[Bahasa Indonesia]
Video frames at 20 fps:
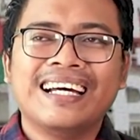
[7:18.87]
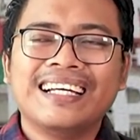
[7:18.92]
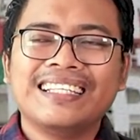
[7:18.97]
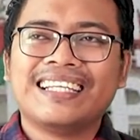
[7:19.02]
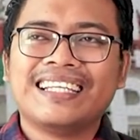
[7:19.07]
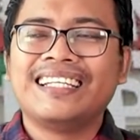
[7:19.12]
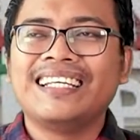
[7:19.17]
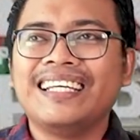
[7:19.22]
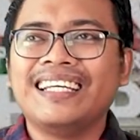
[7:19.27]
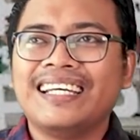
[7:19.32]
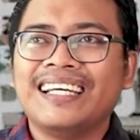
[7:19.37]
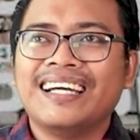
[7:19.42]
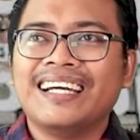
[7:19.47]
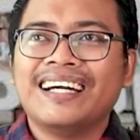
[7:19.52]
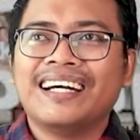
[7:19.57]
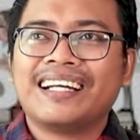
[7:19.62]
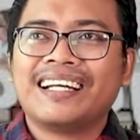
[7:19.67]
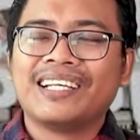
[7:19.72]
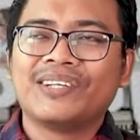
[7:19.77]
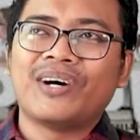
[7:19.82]
Jadi
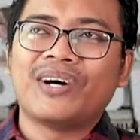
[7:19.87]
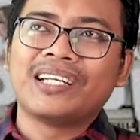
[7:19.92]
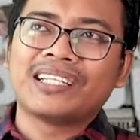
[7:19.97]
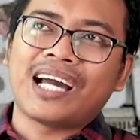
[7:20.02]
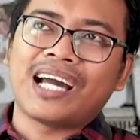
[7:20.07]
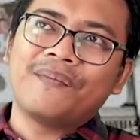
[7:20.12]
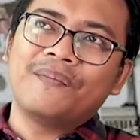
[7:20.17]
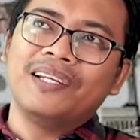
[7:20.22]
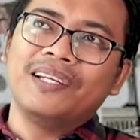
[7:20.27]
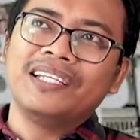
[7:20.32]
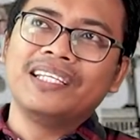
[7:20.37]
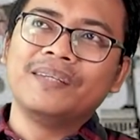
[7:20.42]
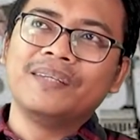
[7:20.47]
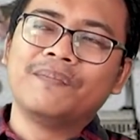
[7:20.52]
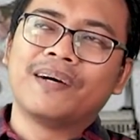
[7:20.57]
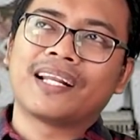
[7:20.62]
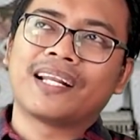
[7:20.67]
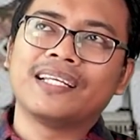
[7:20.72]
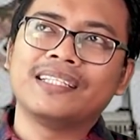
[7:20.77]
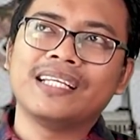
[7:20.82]
kami ini
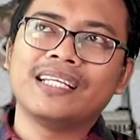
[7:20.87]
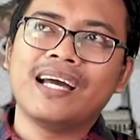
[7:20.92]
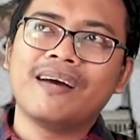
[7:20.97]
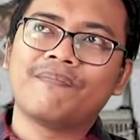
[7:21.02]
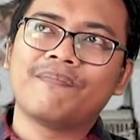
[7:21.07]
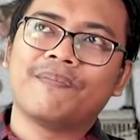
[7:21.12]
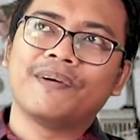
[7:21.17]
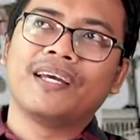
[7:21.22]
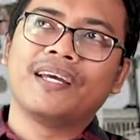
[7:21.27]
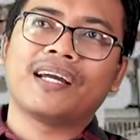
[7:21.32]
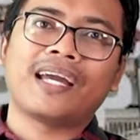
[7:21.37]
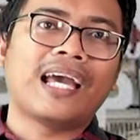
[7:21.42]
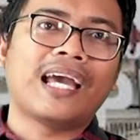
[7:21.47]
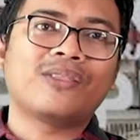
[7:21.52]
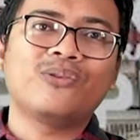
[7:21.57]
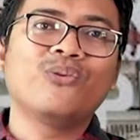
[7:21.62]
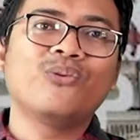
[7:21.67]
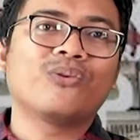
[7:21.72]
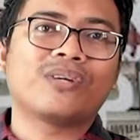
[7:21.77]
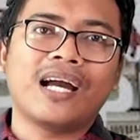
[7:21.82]
ibaratnya apa ya?
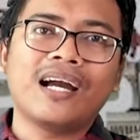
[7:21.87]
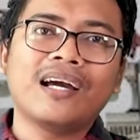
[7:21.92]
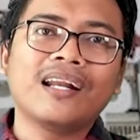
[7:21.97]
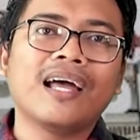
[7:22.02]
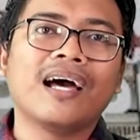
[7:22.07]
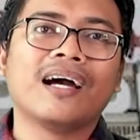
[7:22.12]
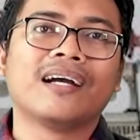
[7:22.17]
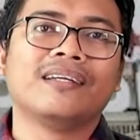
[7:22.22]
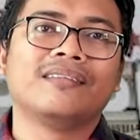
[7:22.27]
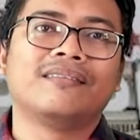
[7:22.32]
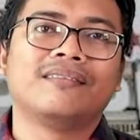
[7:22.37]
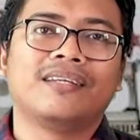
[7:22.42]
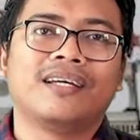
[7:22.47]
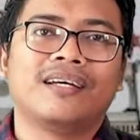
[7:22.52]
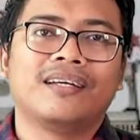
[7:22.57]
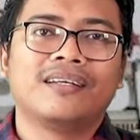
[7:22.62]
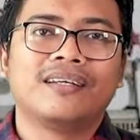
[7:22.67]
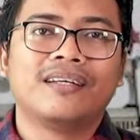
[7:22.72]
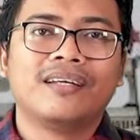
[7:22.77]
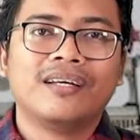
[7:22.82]
Kayak tukang lah gitu
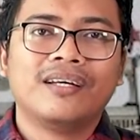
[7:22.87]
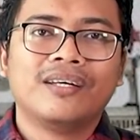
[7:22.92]
ya.